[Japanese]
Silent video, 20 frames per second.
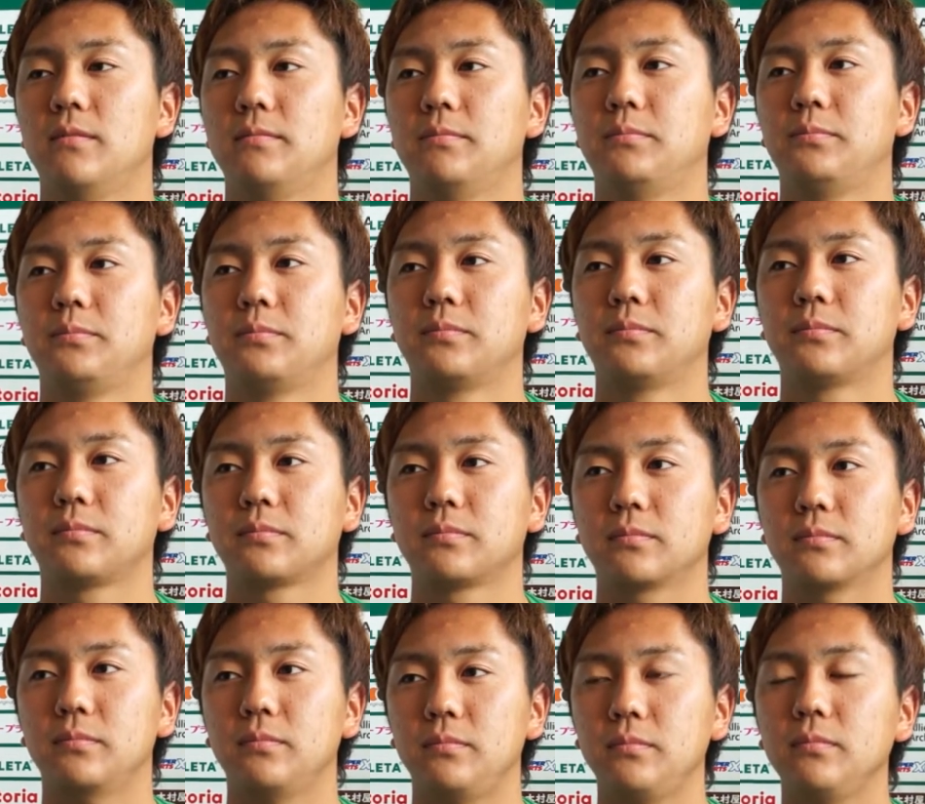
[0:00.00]
プで得
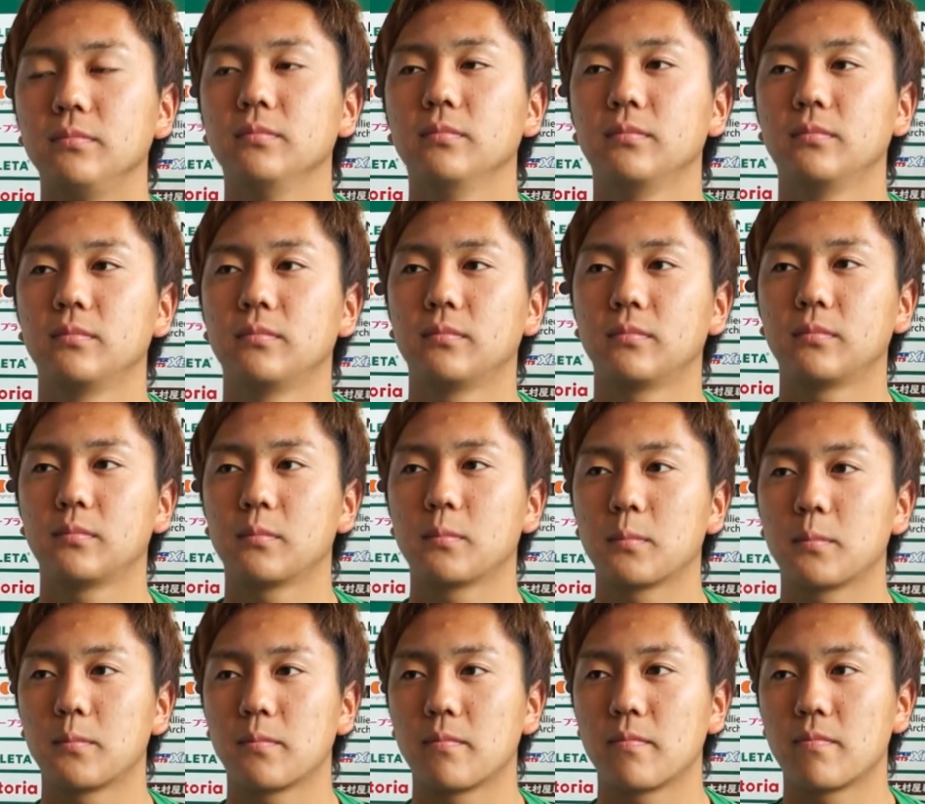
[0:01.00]
て何かこう
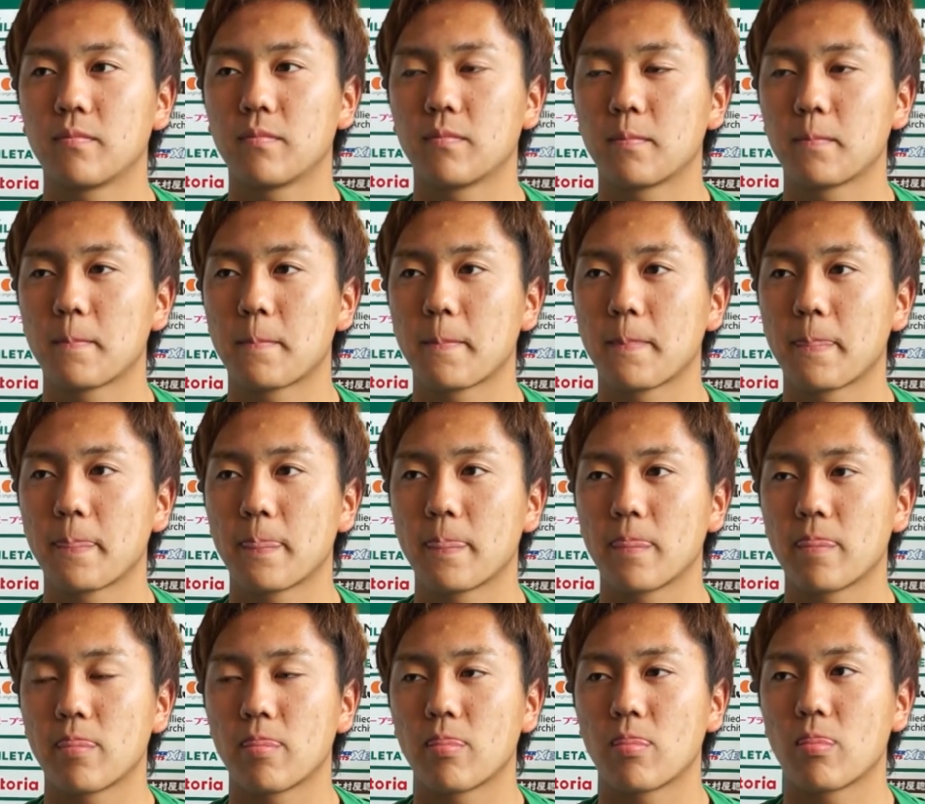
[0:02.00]
ベルディに還元できるも
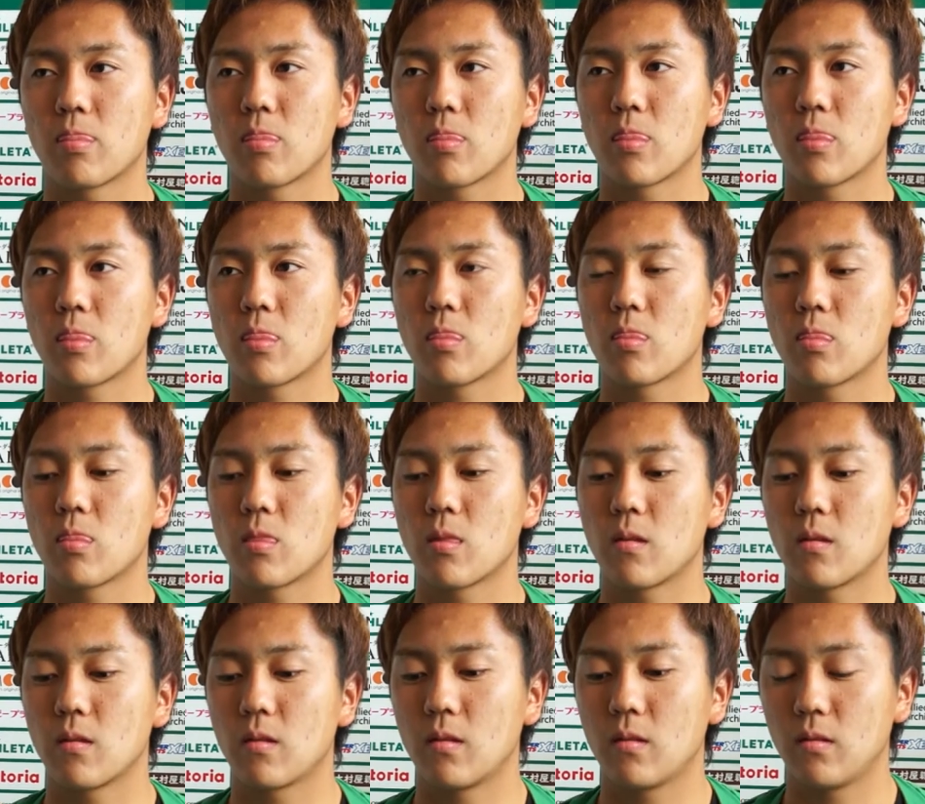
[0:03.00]
のとかって何か見つ
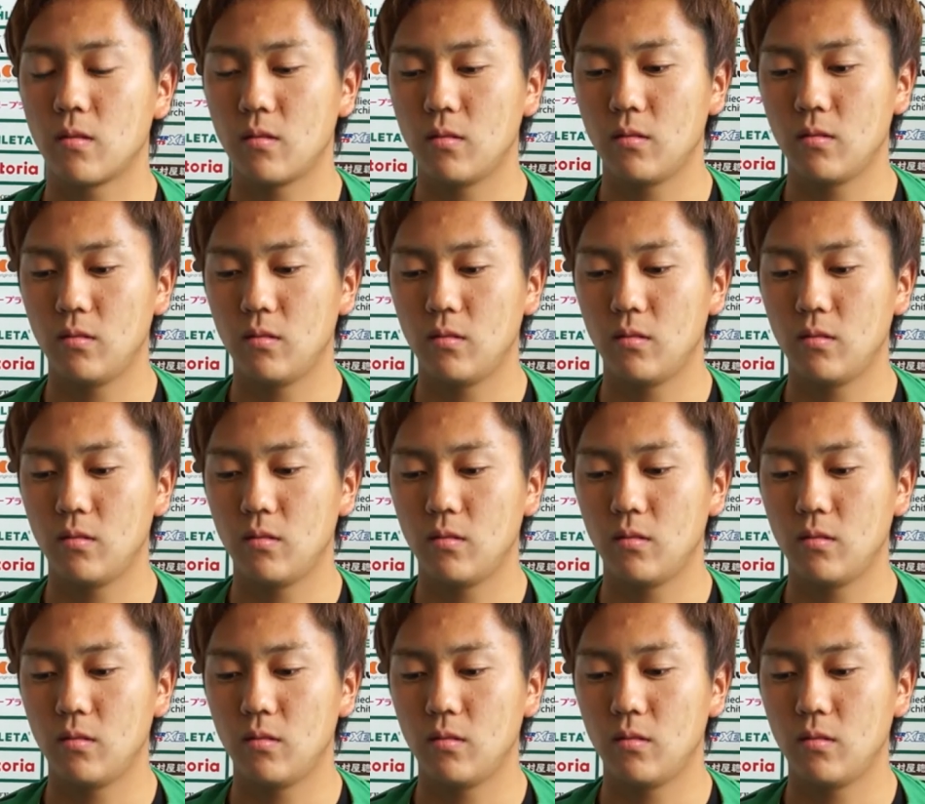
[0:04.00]
かりました